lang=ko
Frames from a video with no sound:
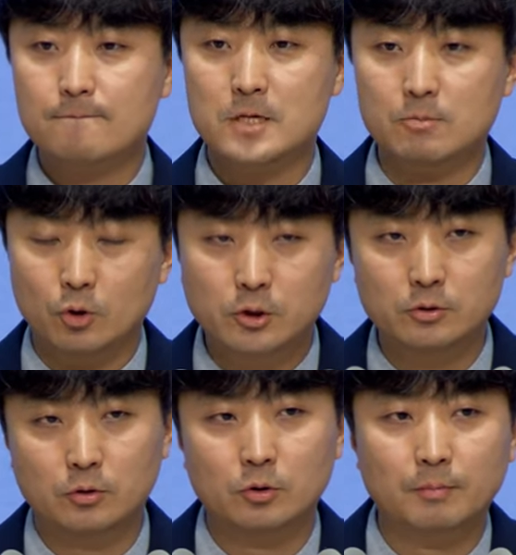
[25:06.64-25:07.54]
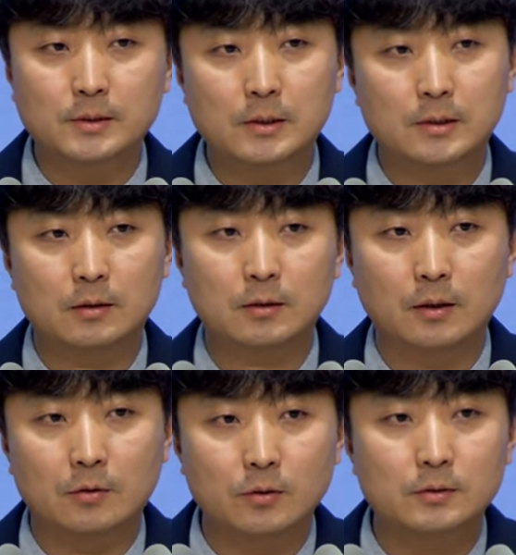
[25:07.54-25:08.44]
지금 5천 종종 메시지가
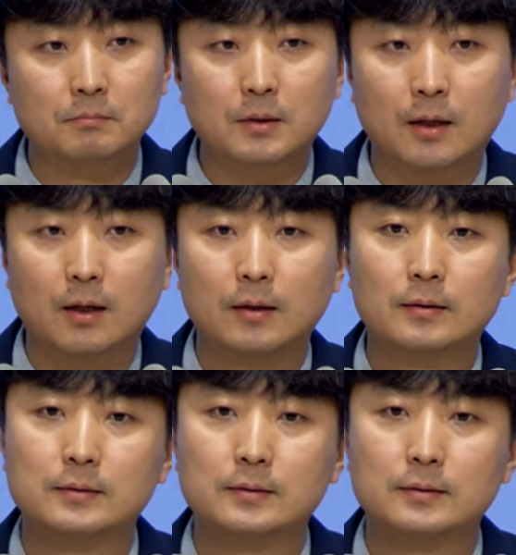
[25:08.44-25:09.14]
흘러나오고 있습니다.